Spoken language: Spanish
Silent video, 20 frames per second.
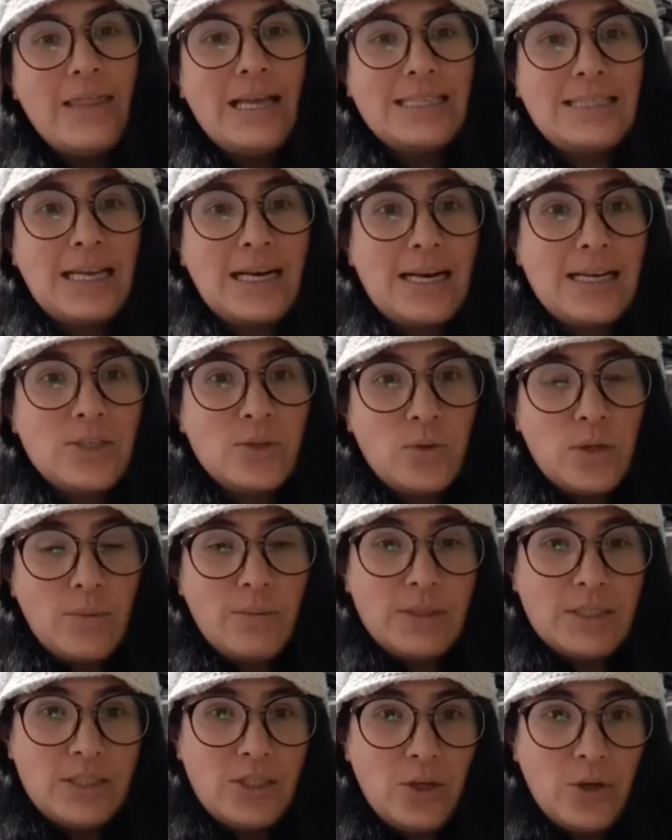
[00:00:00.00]
hacerles una
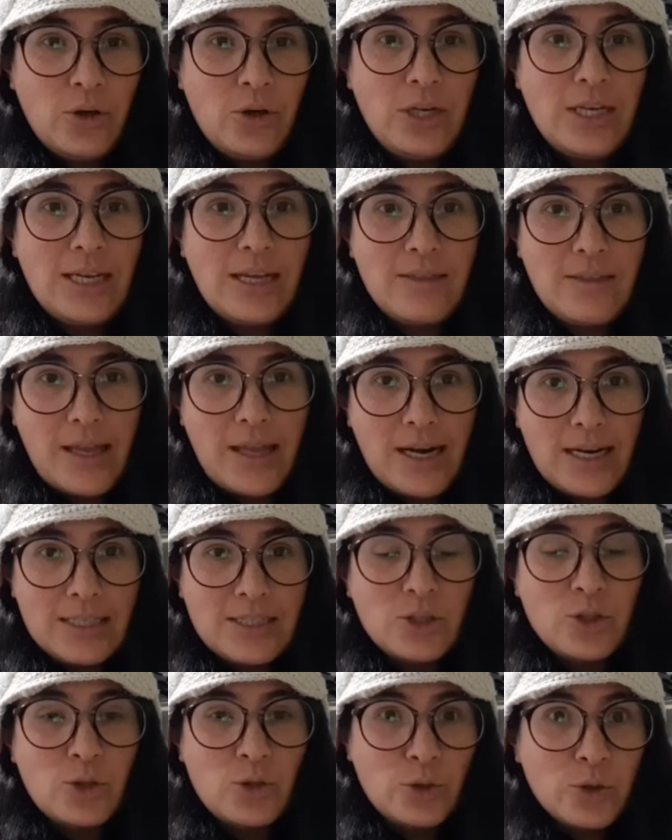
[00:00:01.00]
mención y
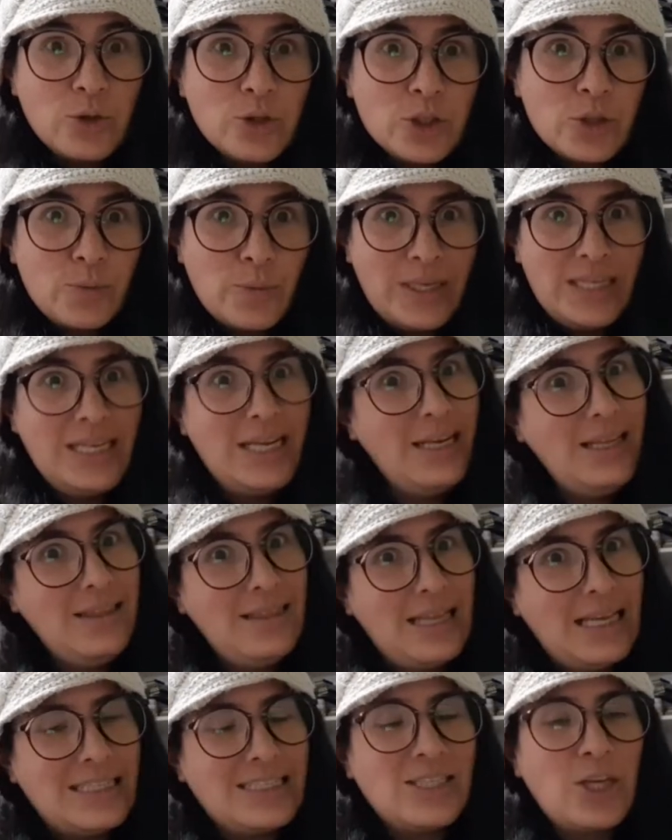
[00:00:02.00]
cantarles sus
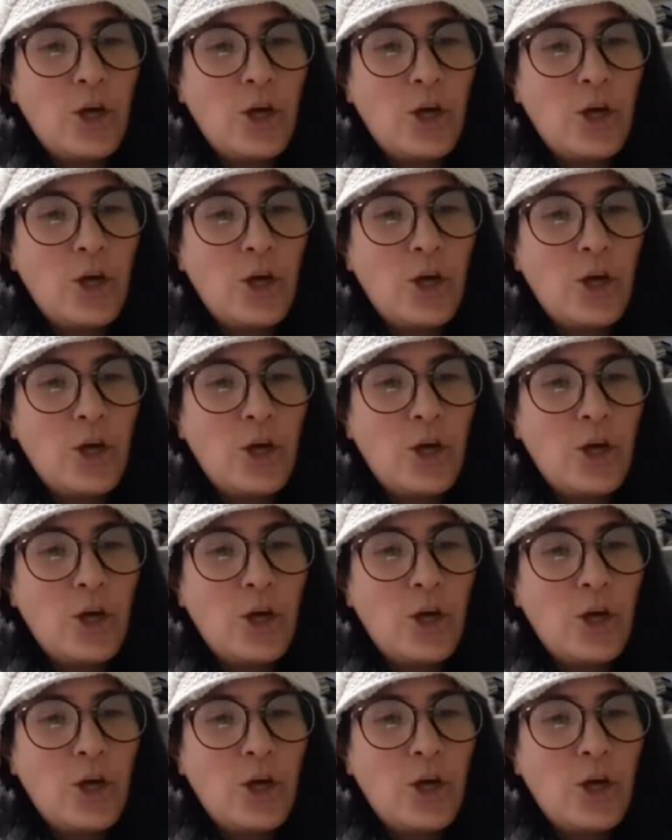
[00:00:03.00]
mañanitas,